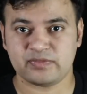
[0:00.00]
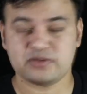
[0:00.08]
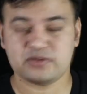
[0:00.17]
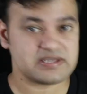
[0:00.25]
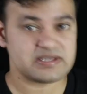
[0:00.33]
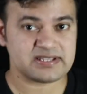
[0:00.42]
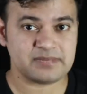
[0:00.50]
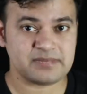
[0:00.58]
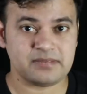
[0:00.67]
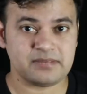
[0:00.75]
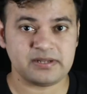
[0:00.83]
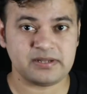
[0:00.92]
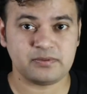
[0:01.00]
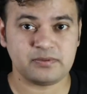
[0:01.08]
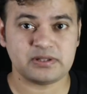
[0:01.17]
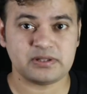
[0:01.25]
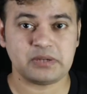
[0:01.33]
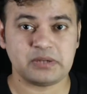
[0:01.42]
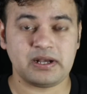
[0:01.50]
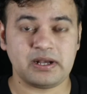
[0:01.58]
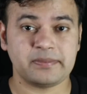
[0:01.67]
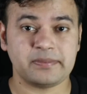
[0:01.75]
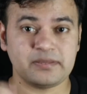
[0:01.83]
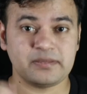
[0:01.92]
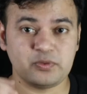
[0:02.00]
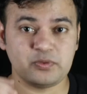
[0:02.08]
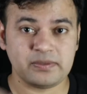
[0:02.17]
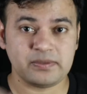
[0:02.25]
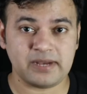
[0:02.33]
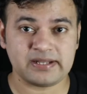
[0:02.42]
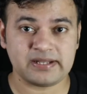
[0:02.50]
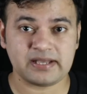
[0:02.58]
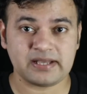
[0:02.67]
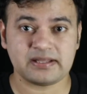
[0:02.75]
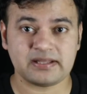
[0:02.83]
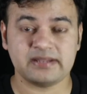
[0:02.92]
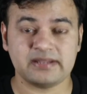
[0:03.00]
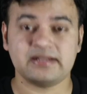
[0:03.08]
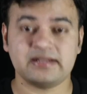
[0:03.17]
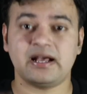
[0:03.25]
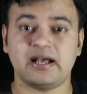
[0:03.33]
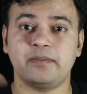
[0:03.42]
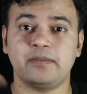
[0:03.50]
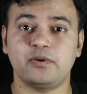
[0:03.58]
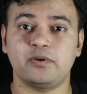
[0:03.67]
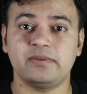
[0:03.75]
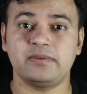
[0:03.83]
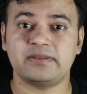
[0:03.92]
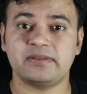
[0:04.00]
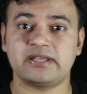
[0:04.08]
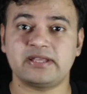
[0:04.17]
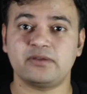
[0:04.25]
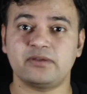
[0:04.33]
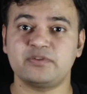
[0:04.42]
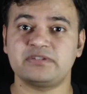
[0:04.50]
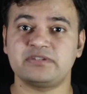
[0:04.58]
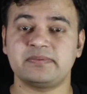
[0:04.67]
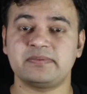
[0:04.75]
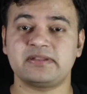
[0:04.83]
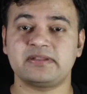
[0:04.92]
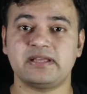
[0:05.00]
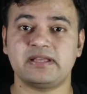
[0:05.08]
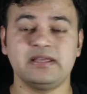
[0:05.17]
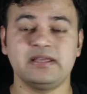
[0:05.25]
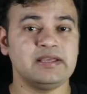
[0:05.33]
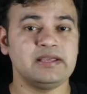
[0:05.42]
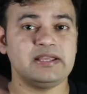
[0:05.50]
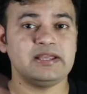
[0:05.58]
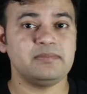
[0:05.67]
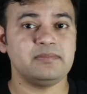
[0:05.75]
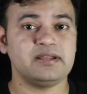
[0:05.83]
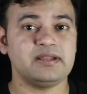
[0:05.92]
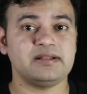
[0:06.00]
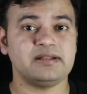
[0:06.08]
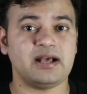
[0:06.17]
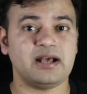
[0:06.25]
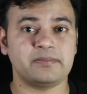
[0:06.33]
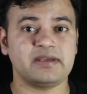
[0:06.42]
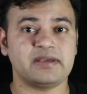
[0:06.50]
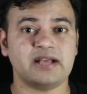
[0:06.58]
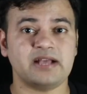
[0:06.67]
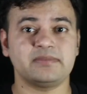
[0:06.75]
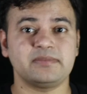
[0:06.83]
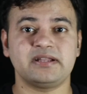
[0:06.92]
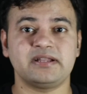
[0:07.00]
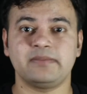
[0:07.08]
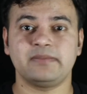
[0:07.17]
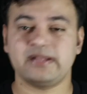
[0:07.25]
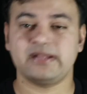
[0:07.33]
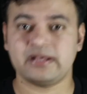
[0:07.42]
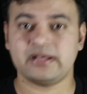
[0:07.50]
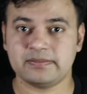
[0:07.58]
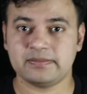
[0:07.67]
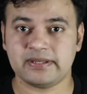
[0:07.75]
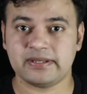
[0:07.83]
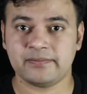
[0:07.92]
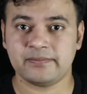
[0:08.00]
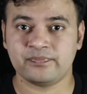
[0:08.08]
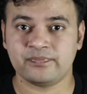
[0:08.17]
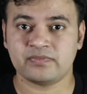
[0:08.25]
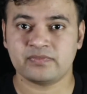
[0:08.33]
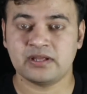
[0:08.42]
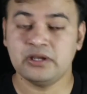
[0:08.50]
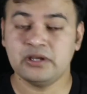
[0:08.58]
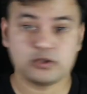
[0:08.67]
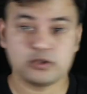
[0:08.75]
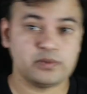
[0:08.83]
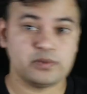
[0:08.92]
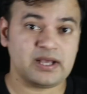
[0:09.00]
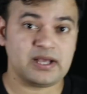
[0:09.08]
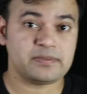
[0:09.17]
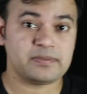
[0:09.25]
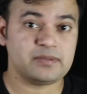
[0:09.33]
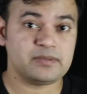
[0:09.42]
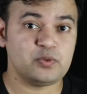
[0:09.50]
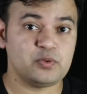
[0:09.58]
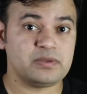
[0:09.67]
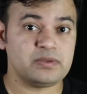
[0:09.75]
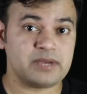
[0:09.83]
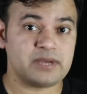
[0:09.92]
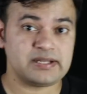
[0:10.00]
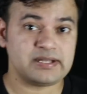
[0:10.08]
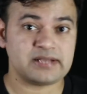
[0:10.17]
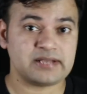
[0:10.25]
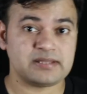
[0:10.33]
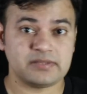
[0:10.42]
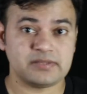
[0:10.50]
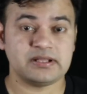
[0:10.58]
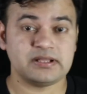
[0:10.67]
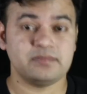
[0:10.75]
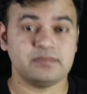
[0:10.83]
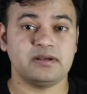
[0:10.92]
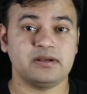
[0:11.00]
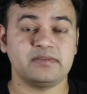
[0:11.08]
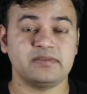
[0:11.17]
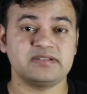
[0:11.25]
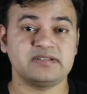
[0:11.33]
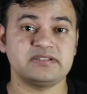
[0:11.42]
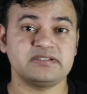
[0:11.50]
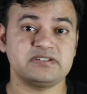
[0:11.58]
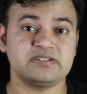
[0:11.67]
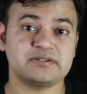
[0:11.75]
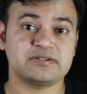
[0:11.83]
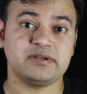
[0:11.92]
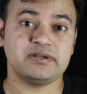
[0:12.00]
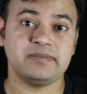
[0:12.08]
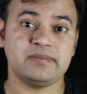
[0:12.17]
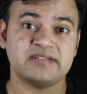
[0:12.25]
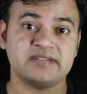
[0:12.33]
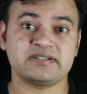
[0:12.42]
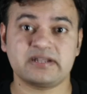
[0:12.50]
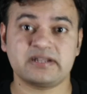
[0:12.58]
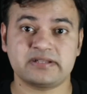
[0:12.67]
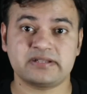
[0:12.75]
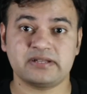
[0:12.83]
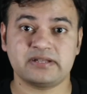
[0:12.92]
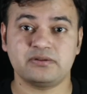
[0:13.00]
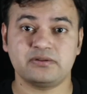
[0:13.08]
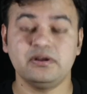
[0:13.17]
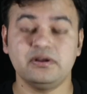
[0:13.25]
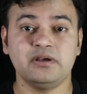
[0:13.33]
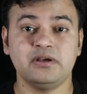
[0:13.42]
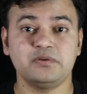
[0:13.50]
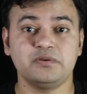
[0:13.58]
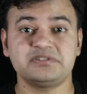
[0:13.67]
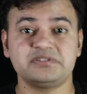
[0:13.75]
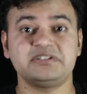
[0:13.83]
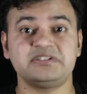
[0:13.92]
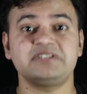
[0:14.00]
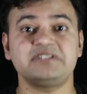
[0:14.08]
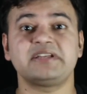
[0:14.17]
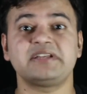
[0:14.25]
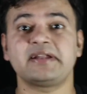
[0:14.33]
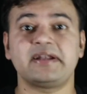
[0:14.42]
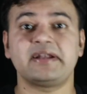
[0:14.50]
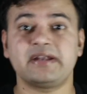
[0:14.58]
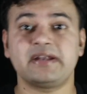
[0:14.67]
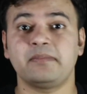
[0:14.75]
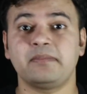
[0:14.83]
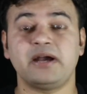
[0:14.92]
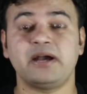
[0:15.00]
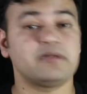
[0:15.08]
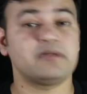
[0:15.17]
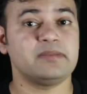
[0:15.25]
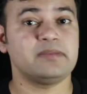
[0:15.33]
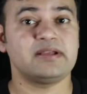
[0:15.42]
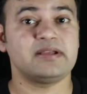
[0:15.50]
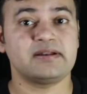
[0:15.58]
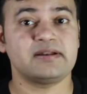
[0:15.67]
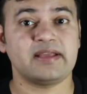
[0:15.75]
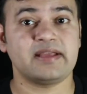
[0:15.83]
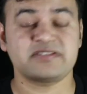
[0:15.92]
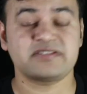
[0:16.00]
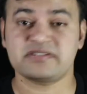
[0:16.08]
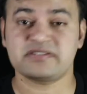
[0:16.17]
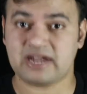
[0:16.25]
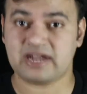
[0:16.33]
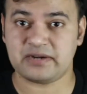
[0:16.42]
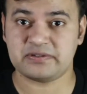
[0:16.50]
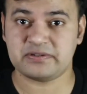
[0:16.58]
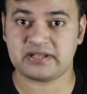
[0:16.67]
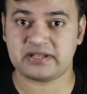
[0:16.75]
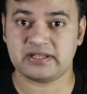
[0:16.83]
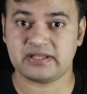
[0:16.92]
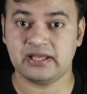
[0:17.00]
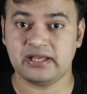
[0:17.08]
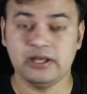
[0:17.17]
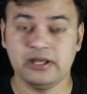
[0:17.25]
तो जैसे ही मैं इमली बोलता हूँ आपके मुंह में पानी आता है लेकिन आपको भी पता है और मुझे भी पता है इमली ना आपके हाथ में है ना मेरे हाथ में है तो भी आपके मुंह में पानी आता है मतलब हम किसी चीज़ को इमेजिन करते हैं तो उस चीज़ के रिलेटेड बायोकेमिकल रिएक्शन स्टार्ट हो जाते हैं